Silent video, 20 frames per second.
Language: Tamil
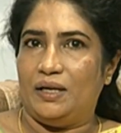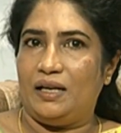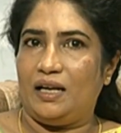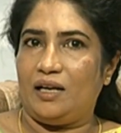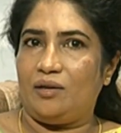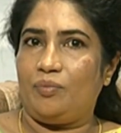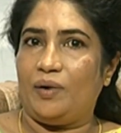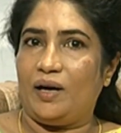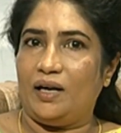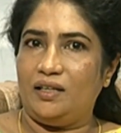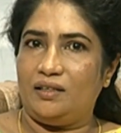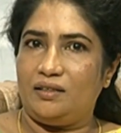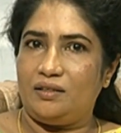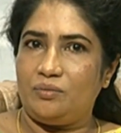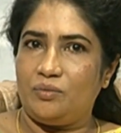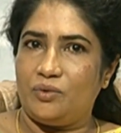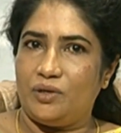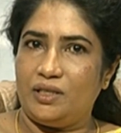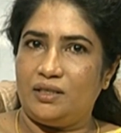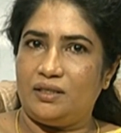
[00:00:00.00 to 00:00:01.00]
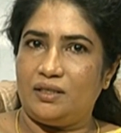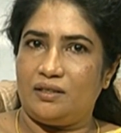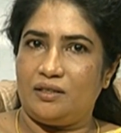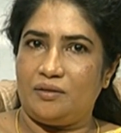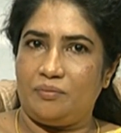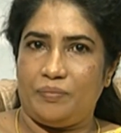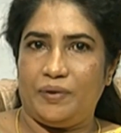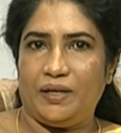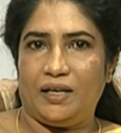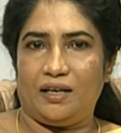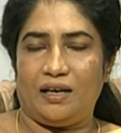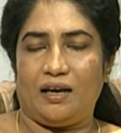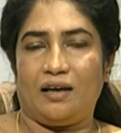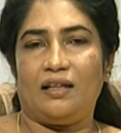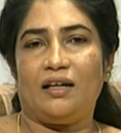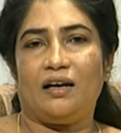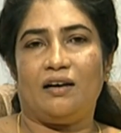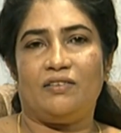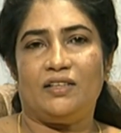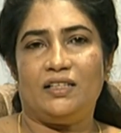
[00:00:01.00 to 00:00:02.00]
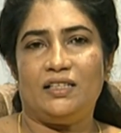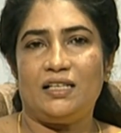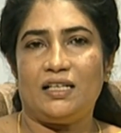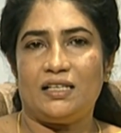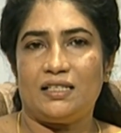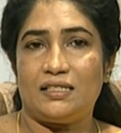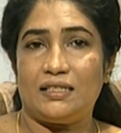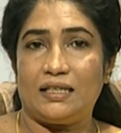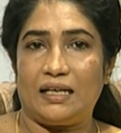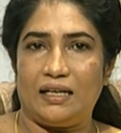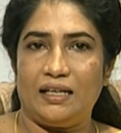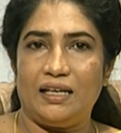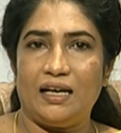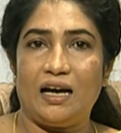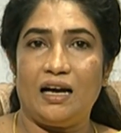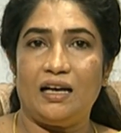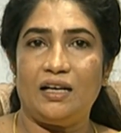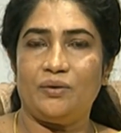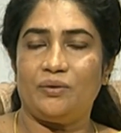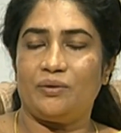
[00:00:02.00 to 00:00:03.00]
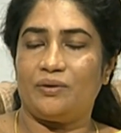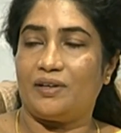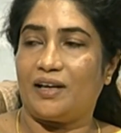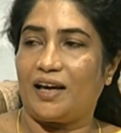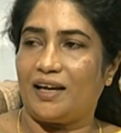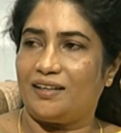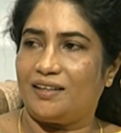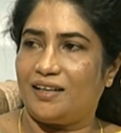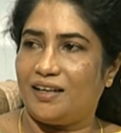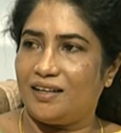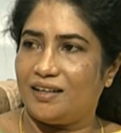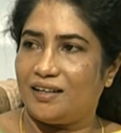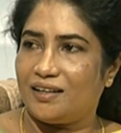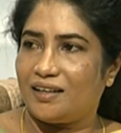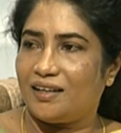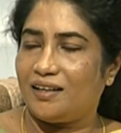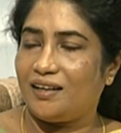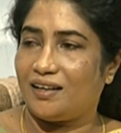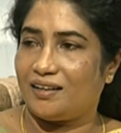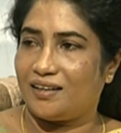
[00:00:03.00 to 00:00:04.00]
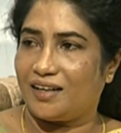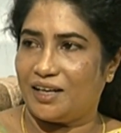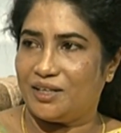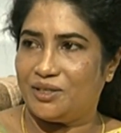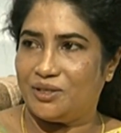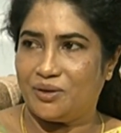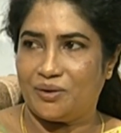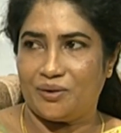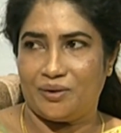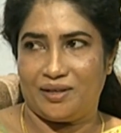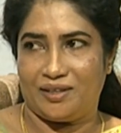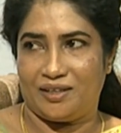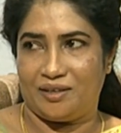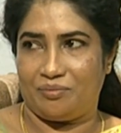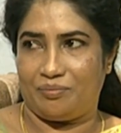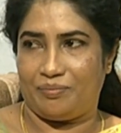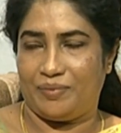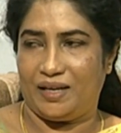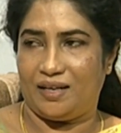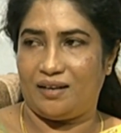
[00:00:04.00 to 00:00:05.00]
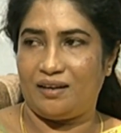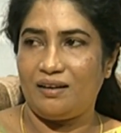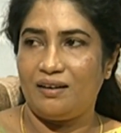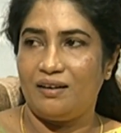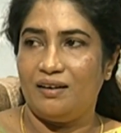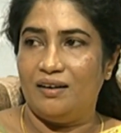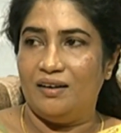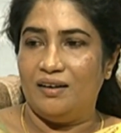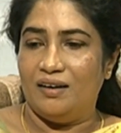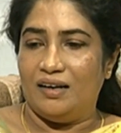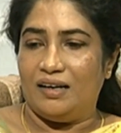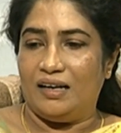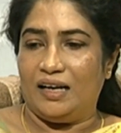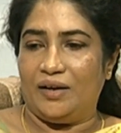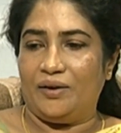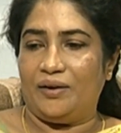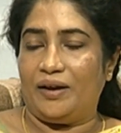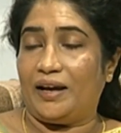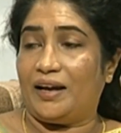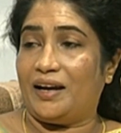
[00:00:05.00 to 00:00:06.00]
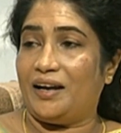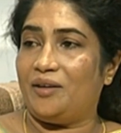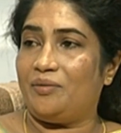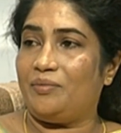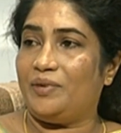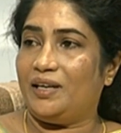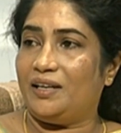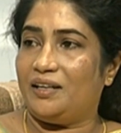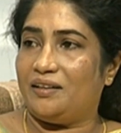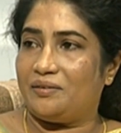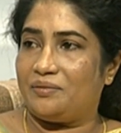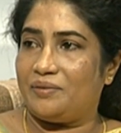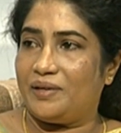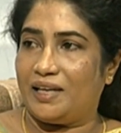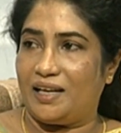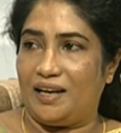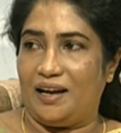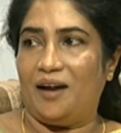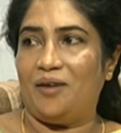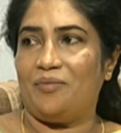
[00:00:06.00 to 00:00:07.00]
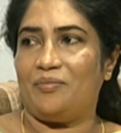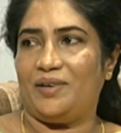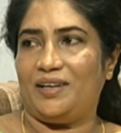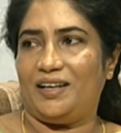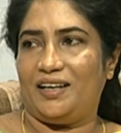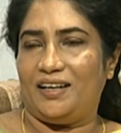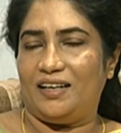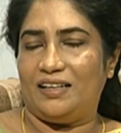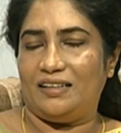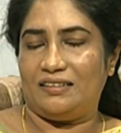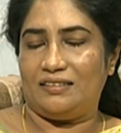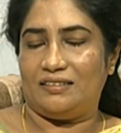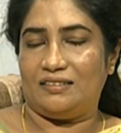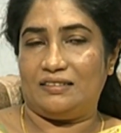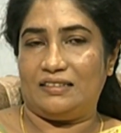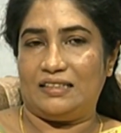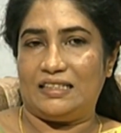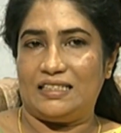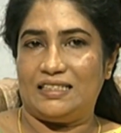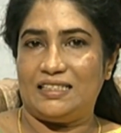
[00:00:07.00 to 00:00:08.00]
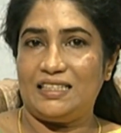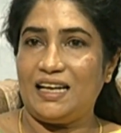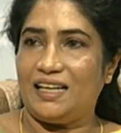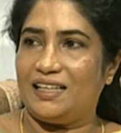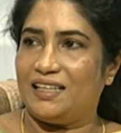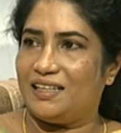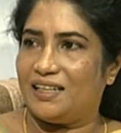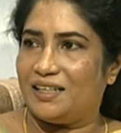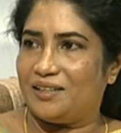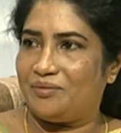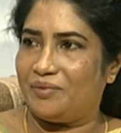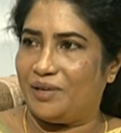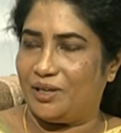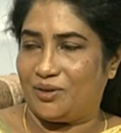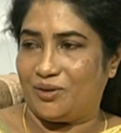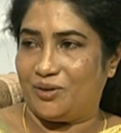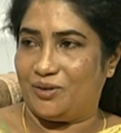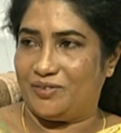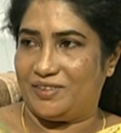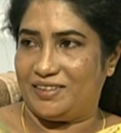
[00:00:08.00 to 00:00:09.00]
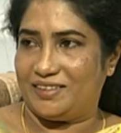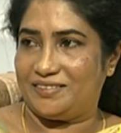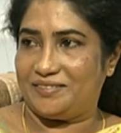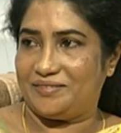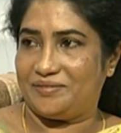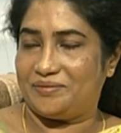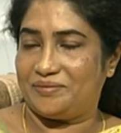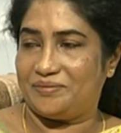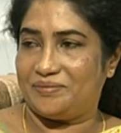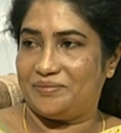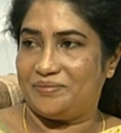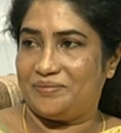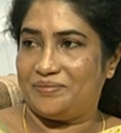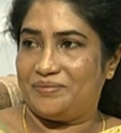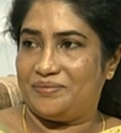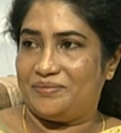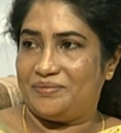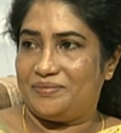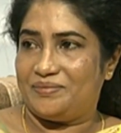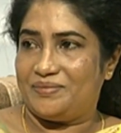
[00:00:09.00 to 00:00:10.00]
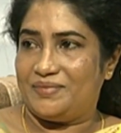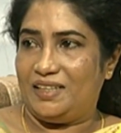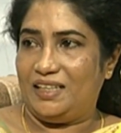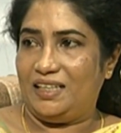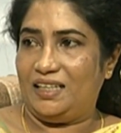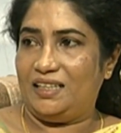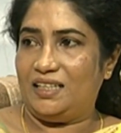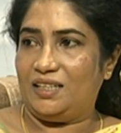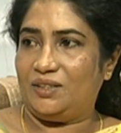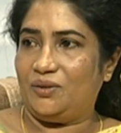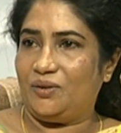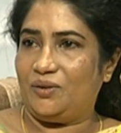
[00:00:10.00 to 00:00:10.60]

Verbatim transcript: நான் படித்து முடித்ததன் பின் அதாவது நான் சரியான ஒரு கற்கை நிறைய நான் கற்றுக்கொண்டதன் பின் நான் ஒரு அகாடமியை நிரூபிக்கலாம் என்று நினச்சி அதை நான் மேற்கொண்டு வந்தேன் இந்த